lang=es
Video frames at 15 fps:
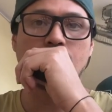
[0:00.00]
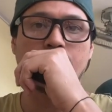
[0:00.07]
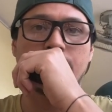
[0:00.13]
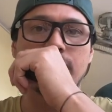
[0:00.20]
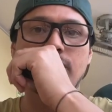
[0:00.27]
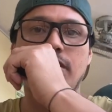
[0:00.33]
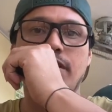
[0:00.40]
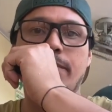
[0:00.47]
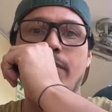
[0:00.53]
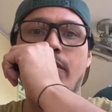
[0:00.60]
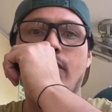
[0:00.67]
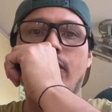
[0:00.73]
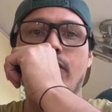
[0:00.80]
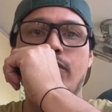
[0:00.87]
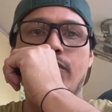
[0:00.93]
con un poquito de
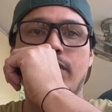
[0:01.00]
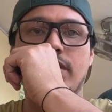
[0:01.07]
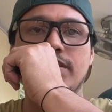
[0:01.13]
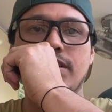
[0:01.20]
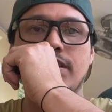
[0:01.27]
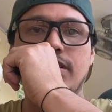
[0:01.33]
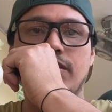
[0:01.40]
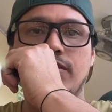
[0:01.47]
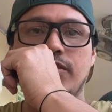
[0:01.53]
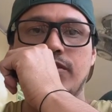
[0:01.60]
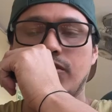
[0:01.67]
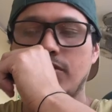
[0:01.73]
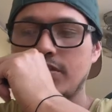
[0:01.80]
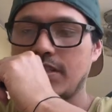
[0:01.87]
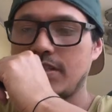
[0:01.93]
limón, así, ¿no?
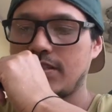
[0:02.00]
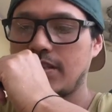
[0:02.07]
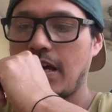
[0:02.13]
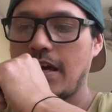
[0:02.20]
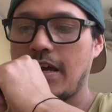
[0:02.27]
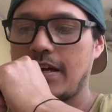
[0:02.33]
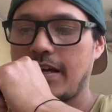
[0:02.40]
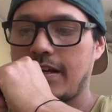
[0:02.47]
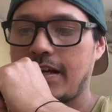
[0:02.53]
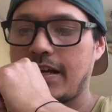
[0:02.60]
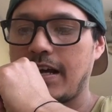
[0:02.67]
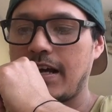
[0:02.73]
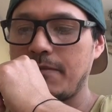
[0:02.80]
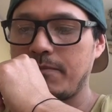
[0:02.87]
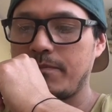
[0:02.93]
Entonces
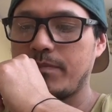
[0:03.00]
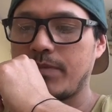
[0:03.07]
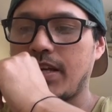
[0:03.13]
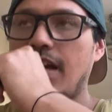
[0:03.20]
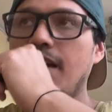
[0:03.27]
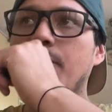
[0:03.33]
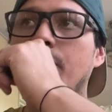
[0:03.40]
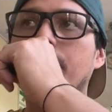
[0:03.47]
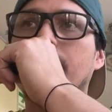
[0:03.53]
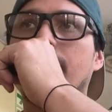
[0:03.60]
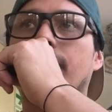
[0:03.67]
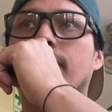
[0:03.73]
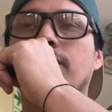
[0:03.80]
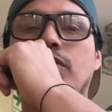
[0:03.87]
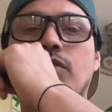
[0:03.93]
cae, muy
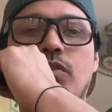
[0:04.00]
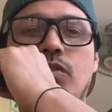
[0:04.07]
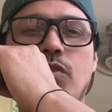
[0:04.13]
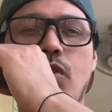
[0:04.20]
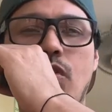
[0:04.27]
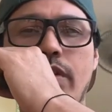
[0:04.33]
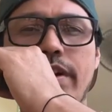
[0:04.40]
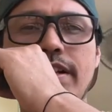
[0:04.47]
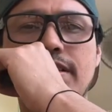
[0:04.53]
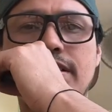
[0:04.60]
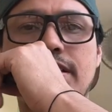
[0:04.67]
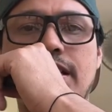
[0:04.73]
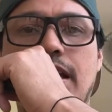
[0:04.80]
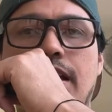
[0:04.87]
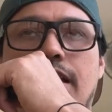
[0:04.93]
bien. No
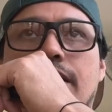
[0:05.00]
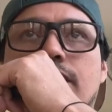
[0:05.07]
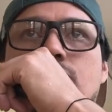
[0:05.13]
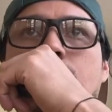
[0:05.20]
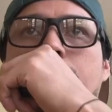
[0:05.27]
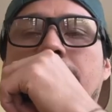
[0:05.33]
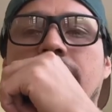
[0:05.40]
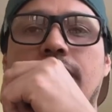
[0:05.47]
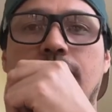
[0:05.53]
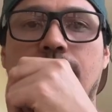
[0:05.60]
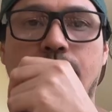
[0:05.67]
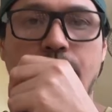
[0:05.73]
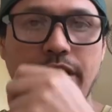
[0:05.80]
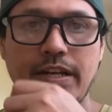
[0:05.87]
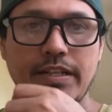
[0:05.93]
es eh, súper
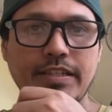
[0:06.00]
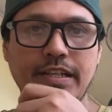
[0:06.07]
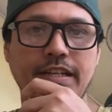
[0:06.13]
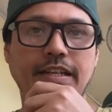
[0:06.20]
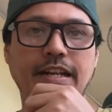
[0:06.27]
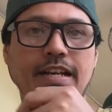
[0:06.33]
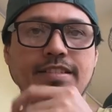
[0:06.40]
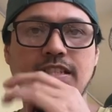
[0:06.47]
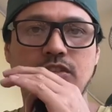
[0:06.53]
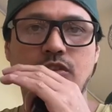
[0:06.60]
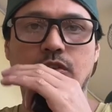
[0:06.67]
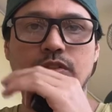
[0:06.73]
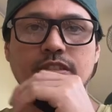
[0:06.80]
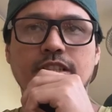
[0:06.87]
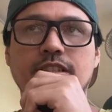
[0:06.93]
fuerte ni nada de esas
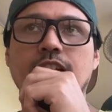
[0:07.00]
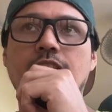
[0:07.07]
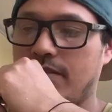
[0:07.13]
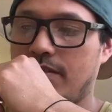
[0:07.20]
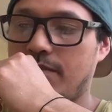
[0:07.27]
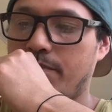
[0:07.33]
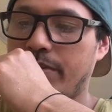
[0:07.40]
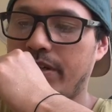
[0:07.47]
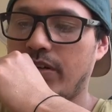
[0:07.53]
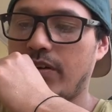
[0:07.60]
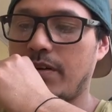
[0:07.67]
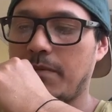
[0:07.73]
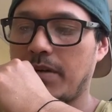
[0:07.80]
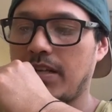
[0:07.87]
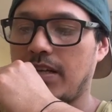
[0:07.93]
cosas.
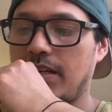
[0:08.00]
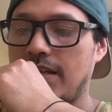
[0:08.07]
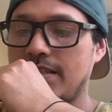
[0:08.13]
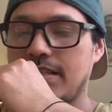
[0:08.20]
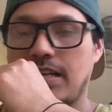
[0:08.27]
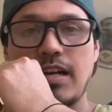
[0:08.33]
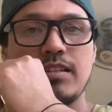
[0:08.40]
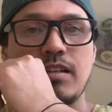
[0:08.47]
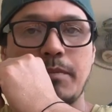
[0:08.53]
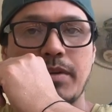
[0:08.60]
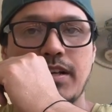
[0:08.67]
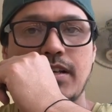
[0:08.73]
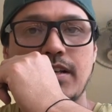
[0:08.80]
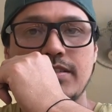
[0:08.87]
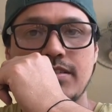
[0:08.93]
Pero en verdad la ensalada
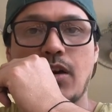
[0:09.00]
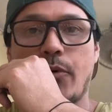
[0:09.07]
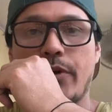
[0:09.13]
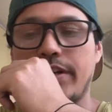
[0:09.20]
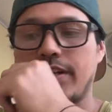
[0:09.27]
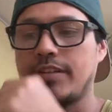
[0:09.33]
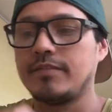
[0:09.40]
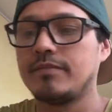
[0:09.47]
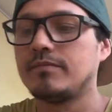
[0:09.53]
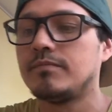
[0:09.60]
también está buena.